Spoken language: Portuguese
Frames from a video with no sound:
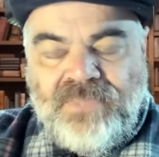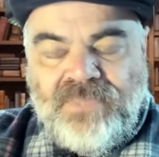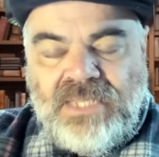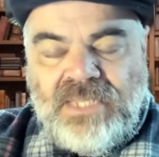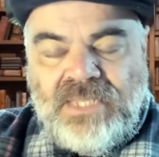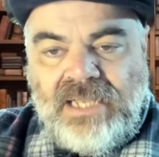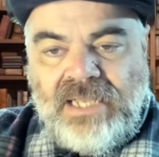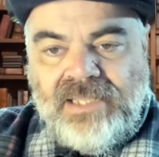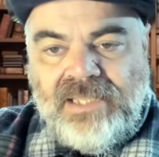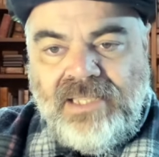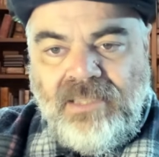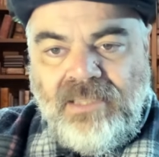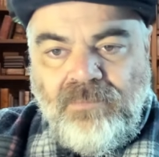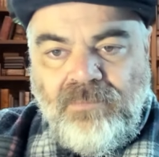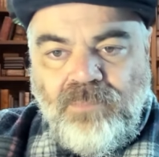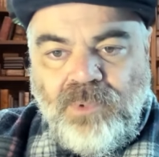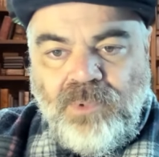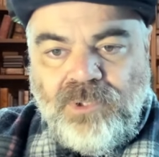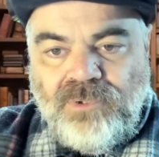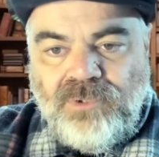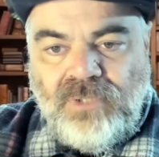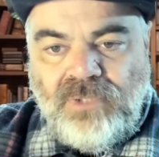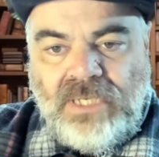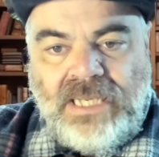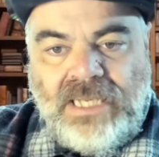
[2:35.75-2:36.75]
aqui em
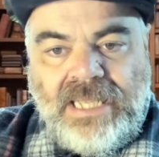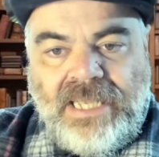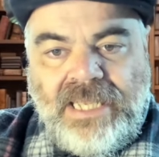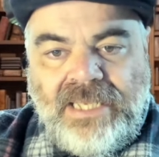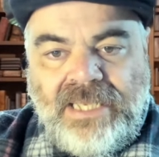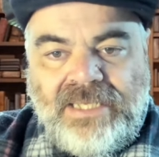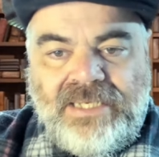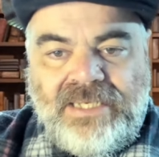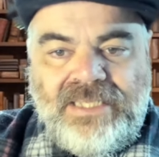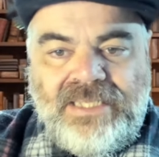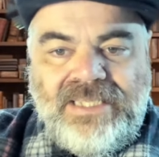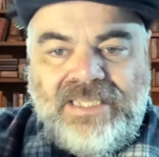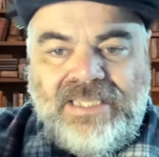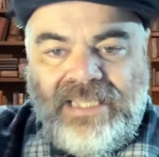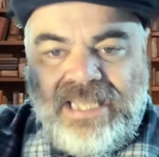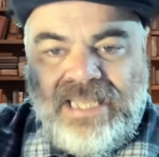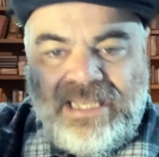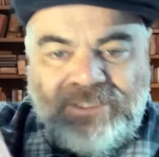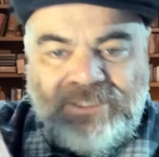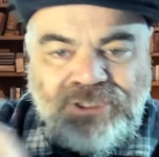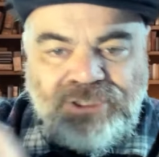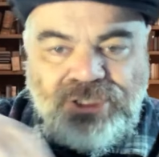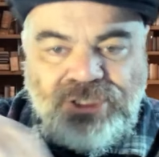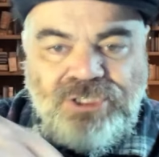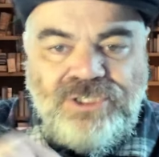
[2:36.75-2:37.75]
Porto Alegre, e
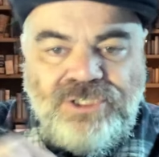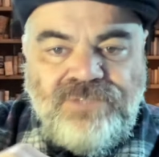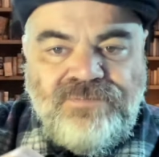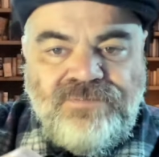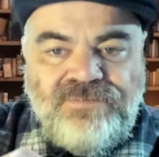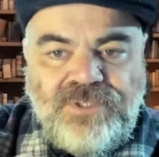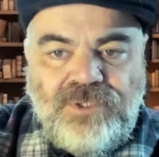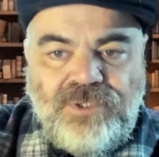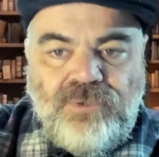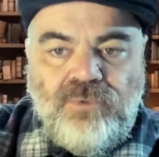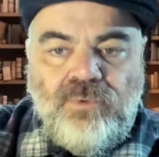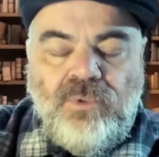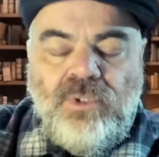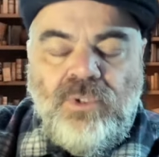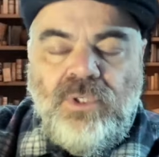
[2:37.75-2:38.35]
este indivíduo